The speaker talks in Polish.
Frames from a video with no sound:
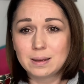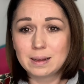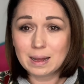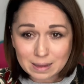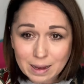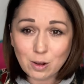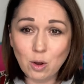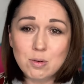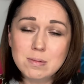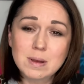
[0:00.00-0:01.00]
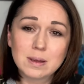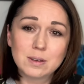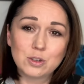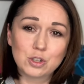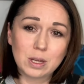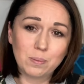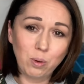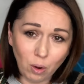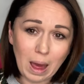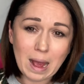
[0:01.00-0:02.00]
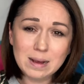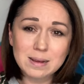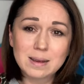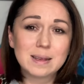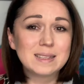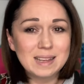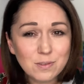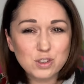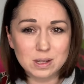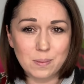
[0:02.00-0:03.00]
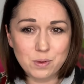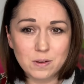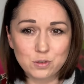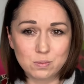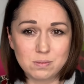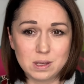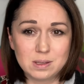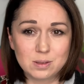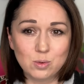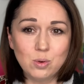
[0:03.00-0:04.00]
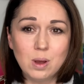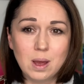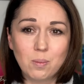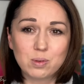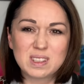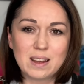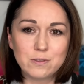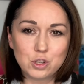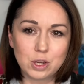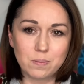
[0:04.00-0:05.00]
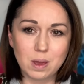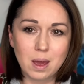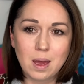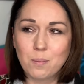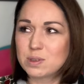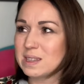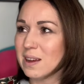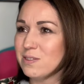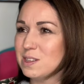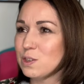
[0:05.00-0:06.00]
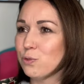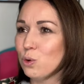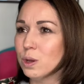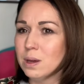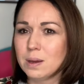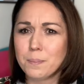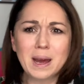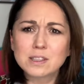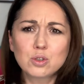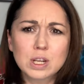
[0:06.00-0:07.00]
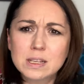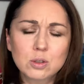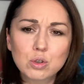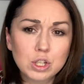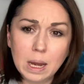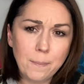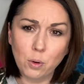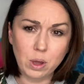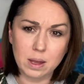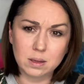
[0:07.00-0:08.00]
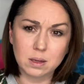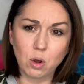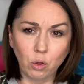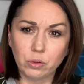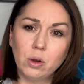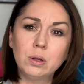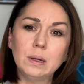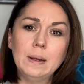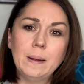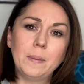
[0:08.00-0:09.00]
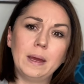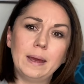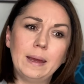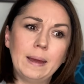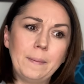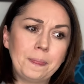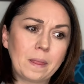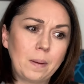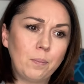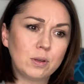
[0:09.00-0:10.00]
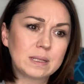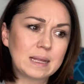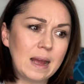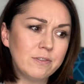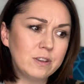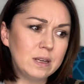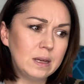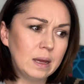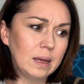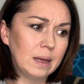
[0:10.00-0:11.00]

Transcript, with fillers: dlatego, że Polak zawsze na pierwszym miejscu postawi siebie, postawi swój bardzo często źle pojęty honor, e, postawi